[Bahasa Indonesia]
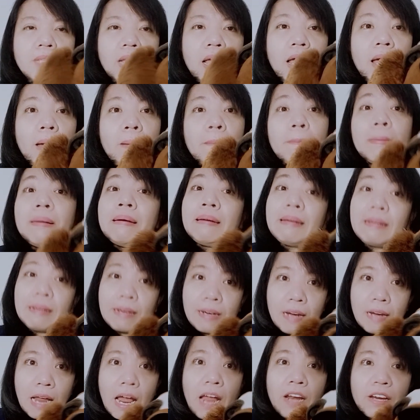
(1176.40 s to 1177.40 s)

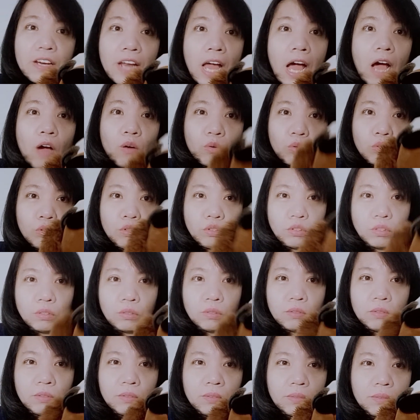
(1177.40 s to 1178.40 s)
beneran Daud
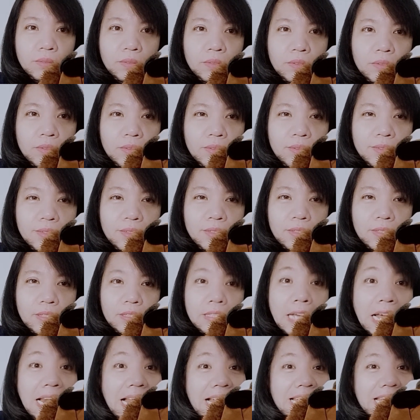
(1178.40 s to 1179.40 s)

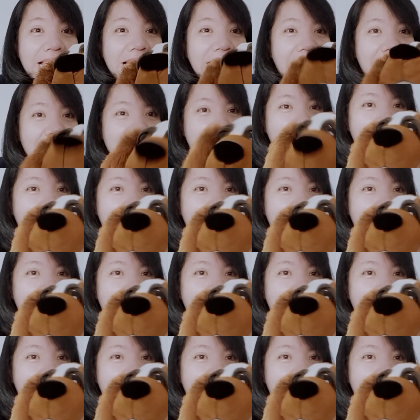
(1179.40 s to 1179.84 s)
salah ya kak ya